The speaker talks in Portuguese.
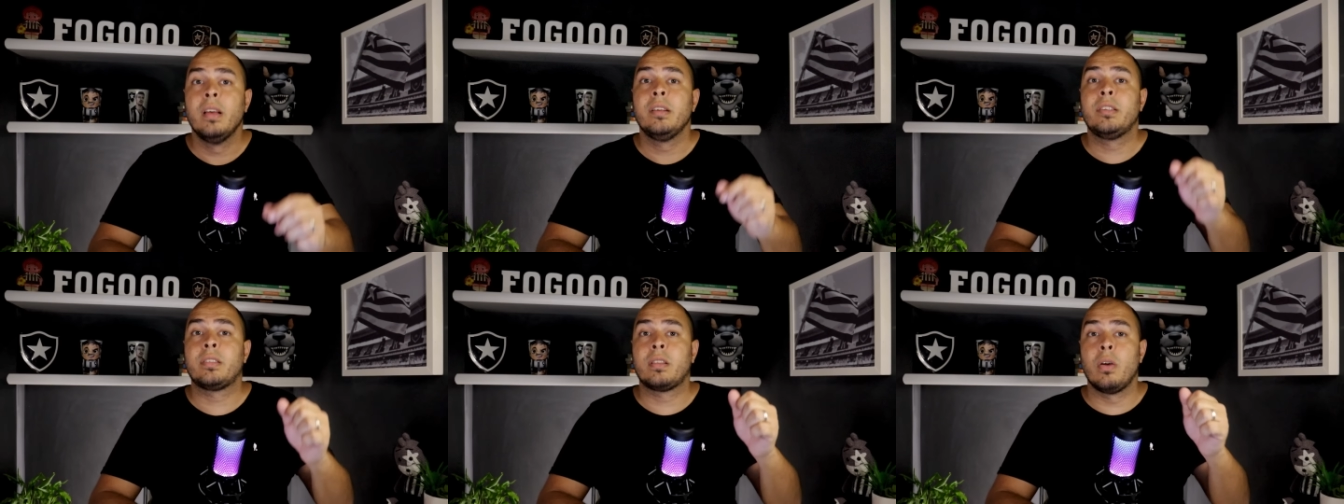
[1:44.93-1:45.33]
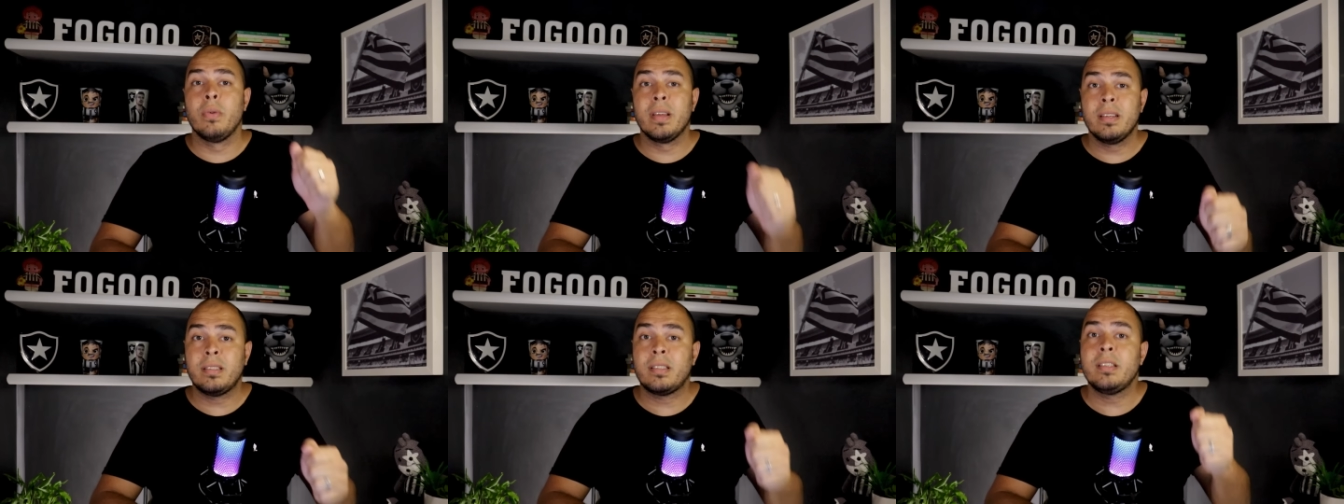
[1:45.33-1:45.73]
estão
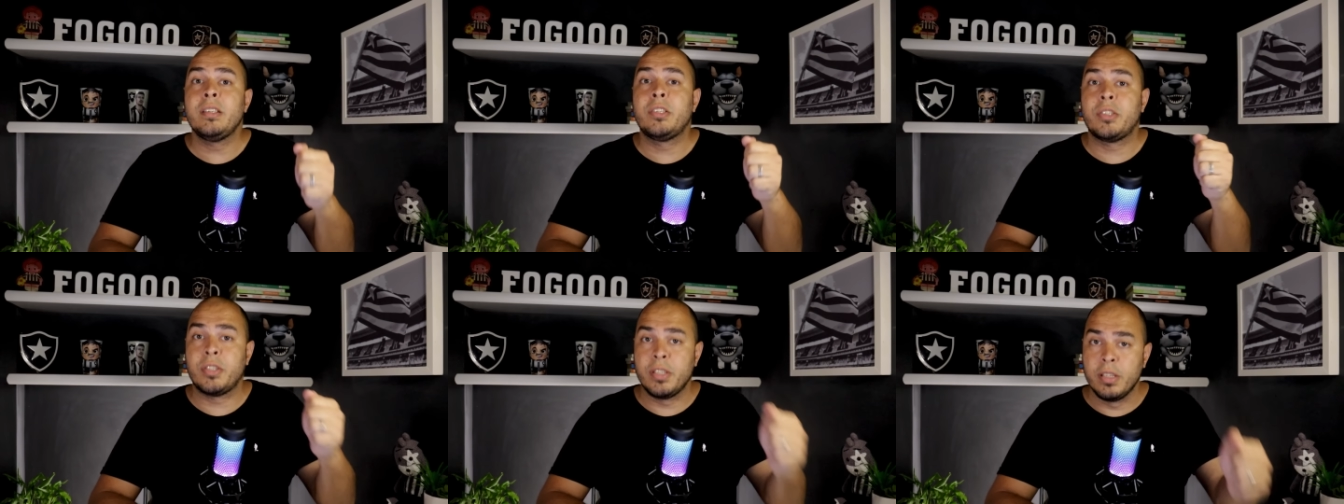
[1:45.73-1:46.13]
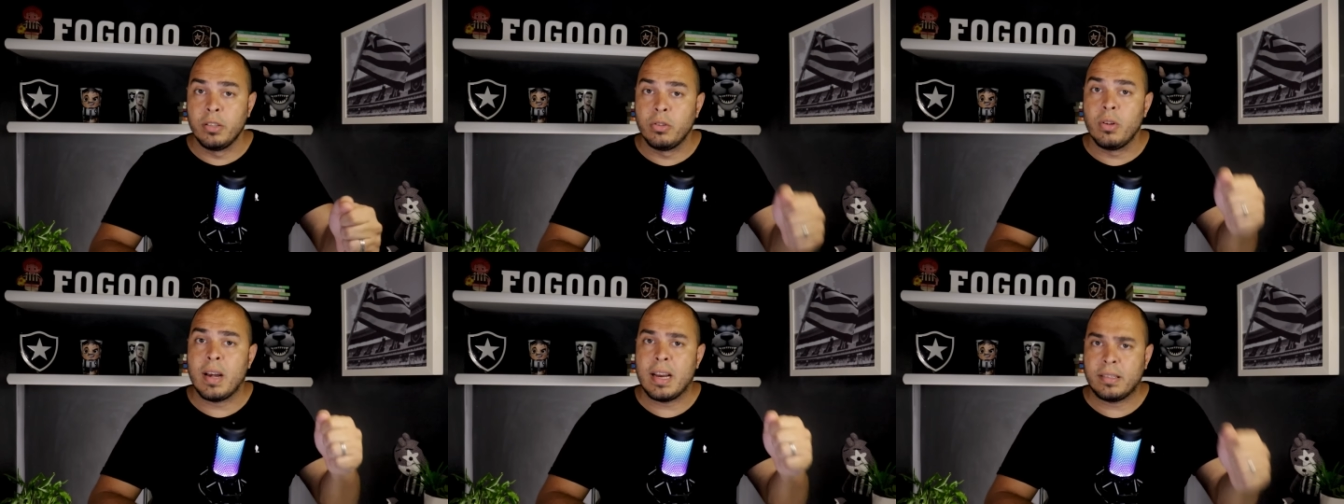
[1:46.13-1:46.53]

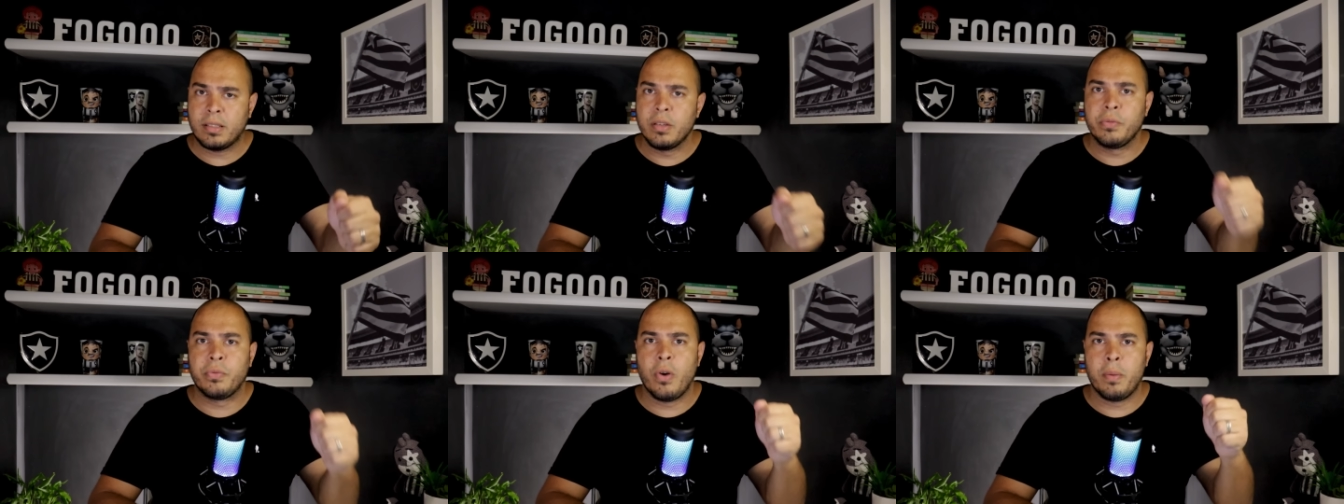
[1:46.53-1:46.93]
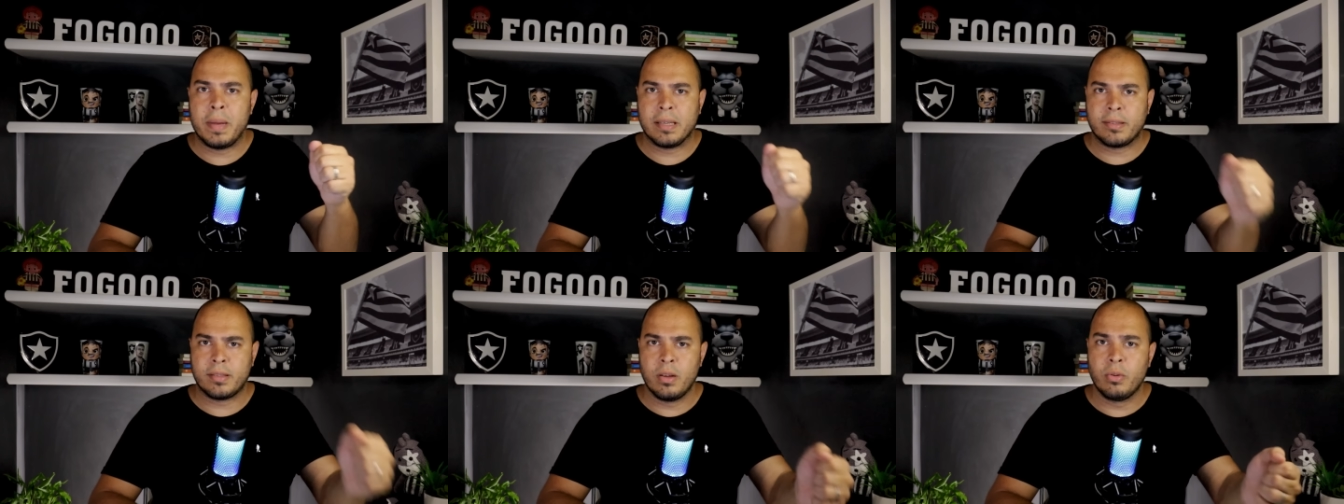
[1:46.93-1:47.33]
insistindo nessa
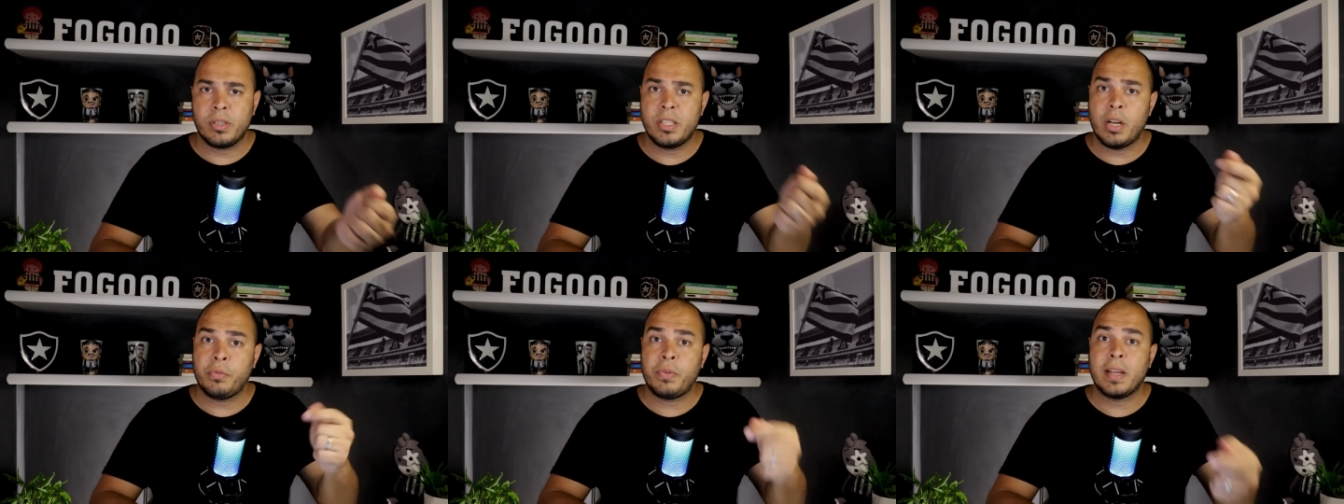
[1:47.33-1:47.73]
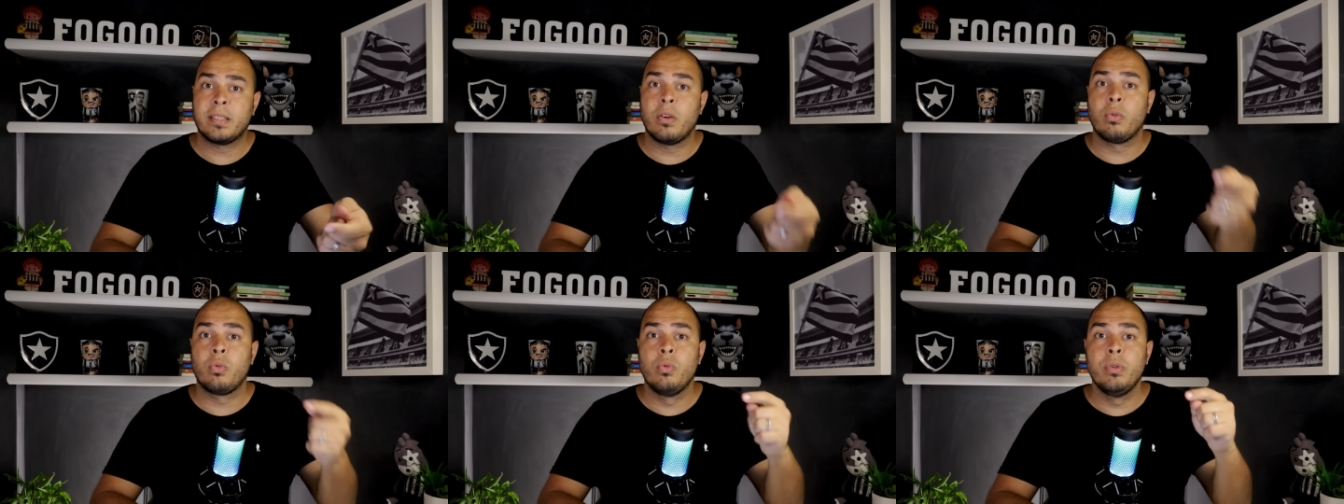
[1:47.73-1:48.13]
informação que já faz
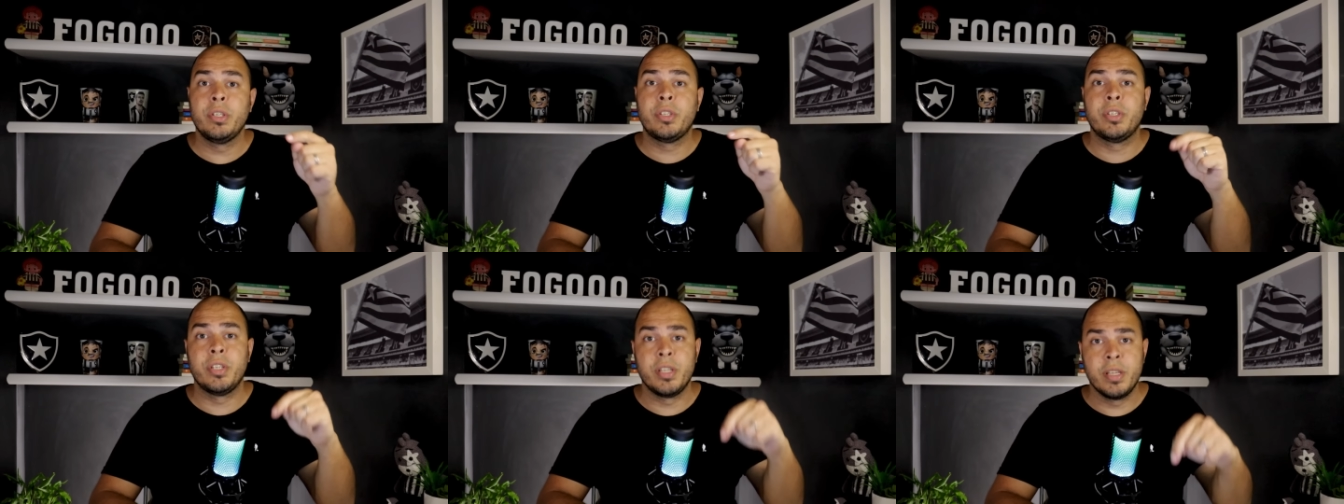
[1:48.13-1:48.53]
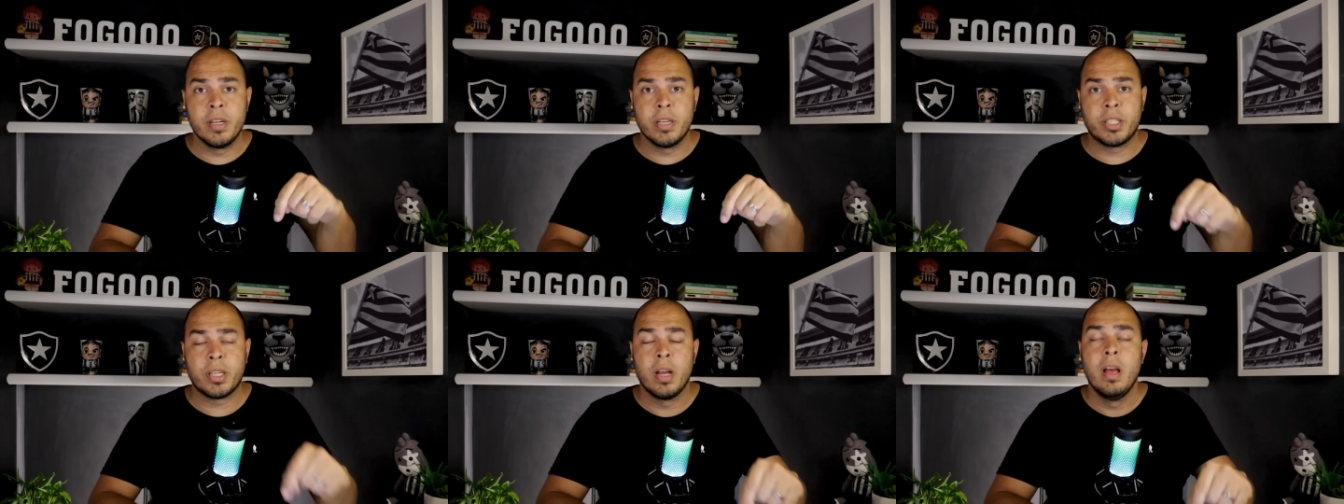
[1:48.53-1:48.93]
alguns
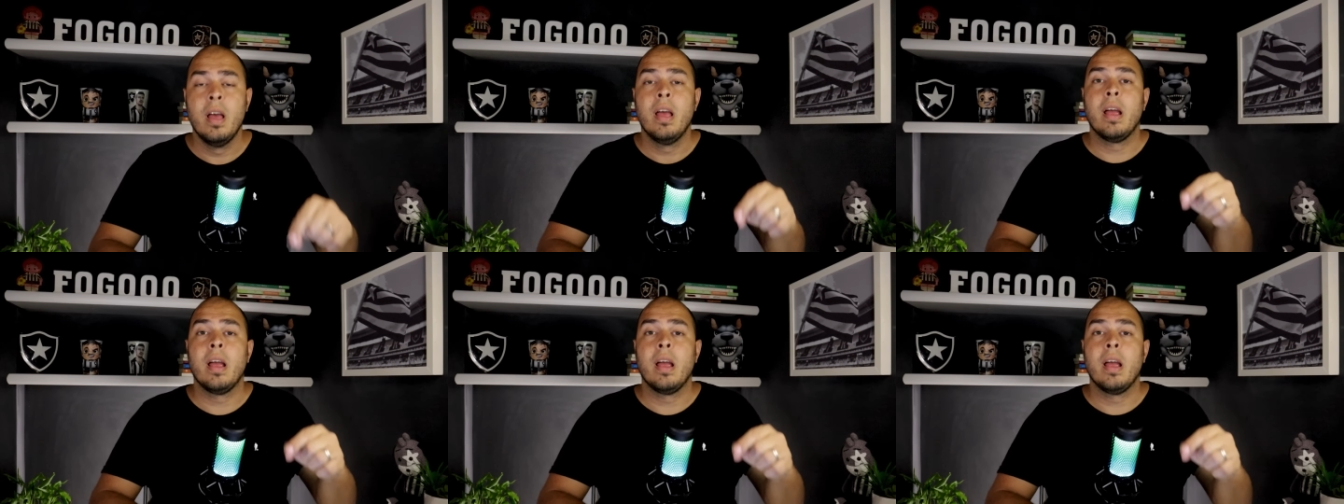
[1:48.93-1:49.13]
dias